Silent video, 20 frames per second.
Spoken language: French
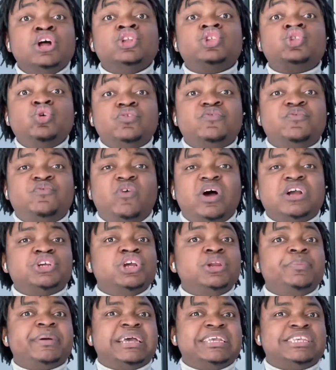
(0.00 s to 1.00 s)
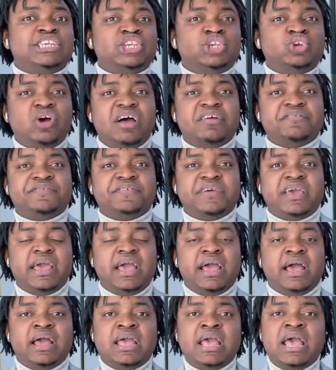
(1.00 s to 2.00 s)
Toutefois, j'ai une précision à
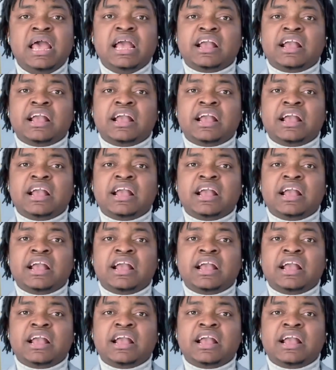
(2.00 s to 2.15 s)
faire.